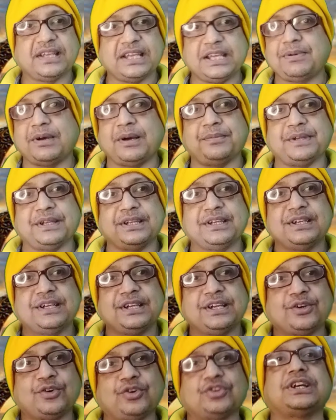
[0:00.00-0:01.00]
এভাবে
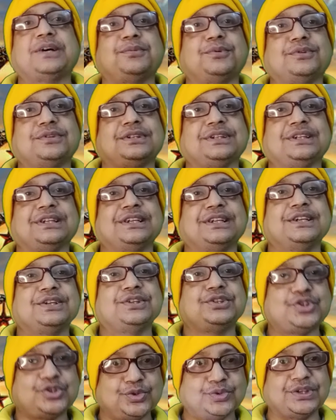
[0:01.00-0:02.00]
কথা বলতে
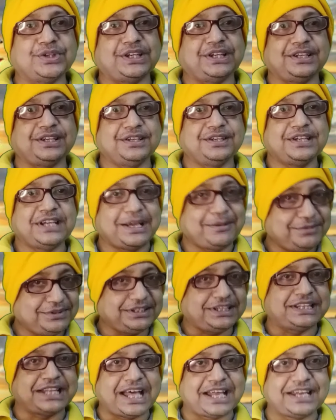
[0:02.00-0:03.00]
শুনিনি
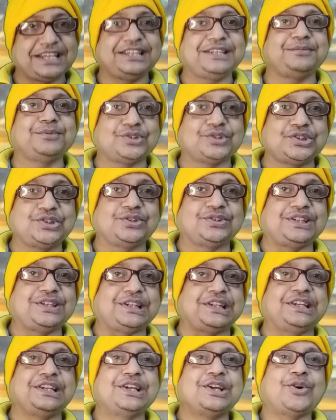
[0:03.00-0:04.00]
এমনকি নারী দিবসেও তিনি
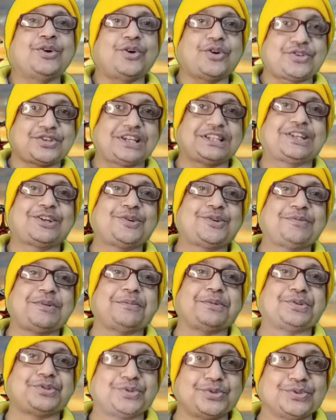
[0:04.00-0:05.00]

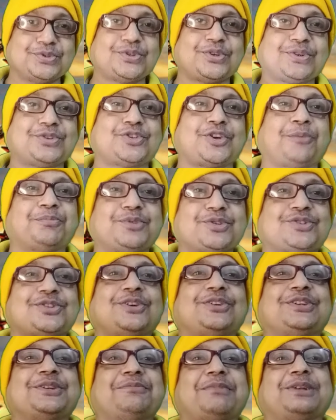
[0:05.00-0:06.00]
অসাধারণভাবে সুন্দর
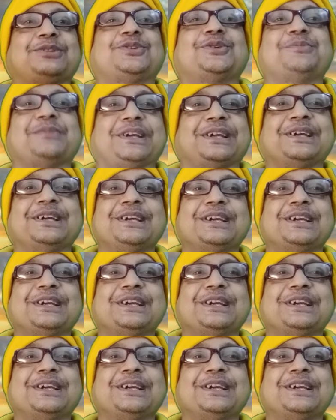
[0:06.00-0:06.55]
শব্দচয়নের মাধ্যমে